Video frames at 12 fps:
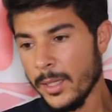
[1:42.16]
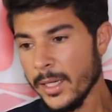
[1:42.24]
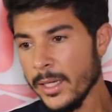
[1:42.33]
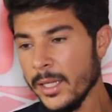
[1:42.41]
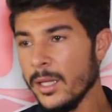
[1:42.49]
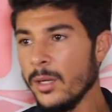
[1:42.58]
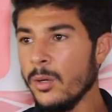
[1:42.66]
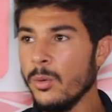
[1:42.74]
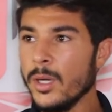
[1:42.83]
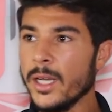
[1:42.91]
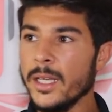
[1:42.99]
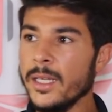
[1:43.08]
ورانا
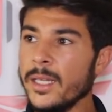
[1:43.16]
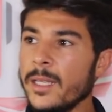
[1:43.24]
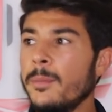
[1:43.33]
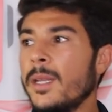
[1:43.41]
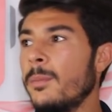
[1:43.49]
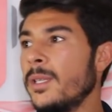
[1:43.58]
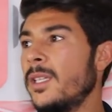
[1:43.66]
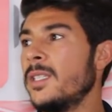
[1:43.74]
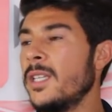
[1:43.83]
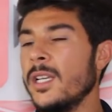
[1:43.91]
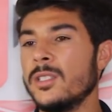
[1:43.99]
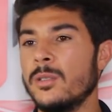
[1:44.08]
هو قال لي ليه ما لما
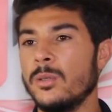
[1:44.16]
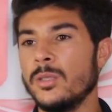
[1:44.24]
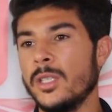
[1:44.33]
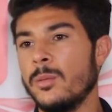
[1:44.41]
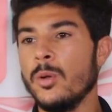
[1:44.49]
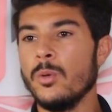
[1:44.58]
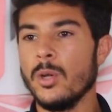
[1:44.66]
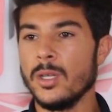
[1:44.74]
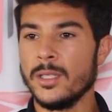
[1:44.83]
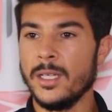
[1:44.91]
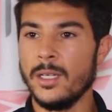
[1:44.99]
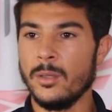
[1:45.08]
ترجعش لونتريمون
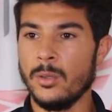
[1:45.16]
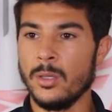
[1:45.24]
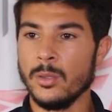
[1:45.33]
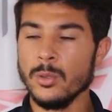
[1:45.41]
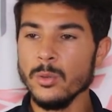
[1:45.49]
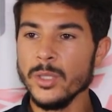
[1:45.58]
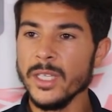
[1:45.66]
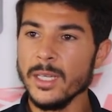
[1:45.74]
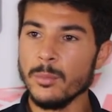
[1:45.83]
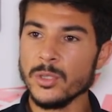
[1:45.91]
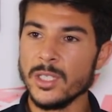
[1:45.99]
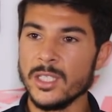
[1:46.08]
وقعد على روحك قلت له كي
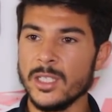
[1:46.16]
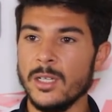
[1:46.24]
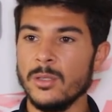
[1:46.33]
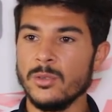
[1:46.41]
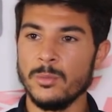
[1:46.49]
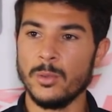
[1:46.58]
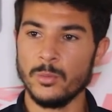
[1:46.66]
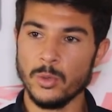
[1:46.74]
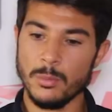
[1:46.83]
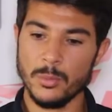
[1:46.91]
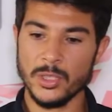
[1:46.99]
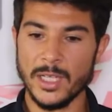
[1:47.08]
انا مش راجع لونتريمون
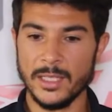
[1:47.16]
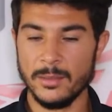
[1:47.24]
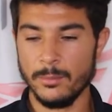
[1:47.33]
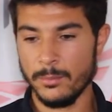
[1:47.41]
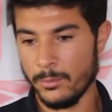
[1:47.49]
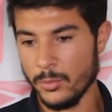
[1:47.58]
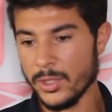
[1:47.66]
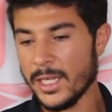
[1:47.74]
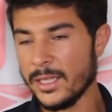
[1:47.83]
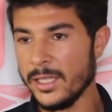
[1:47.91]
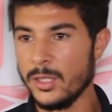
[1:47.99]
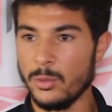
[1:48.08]
انتم مش قاعد مش
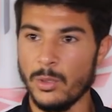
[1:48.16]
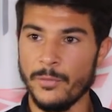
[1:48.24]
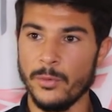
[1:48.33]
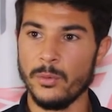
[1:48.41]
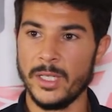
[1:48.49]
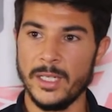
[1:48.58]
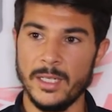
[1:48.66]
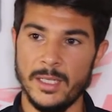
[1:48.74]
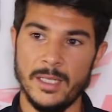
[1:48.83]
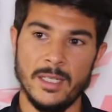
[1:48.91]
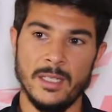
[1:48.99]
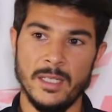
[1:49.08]
قادرين توفروا لي
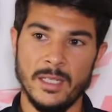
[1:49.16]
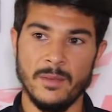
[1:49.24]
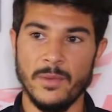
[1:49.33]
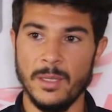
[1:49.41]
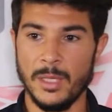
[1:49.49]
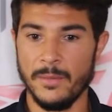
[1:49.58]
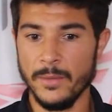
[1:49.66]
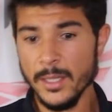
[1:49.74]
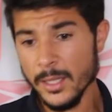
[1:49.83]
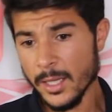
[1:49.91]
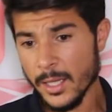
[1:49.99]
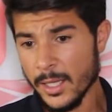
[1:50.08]
اللي, اللي تفاهمنا
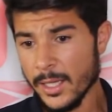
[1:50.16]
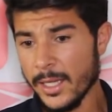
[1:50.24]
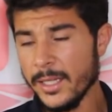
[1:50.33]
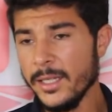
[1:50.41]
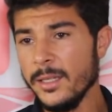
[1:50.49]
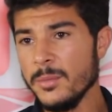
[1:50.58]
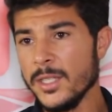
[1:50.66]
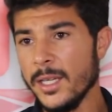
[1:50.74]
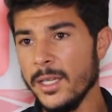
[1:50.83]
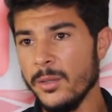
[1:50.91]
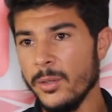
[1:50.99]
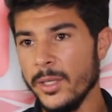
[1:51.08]
فيه خليني نمشي
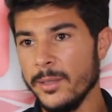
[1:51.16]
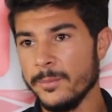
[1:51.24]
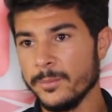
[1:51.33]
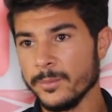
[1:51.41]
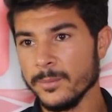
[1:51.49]
على روحي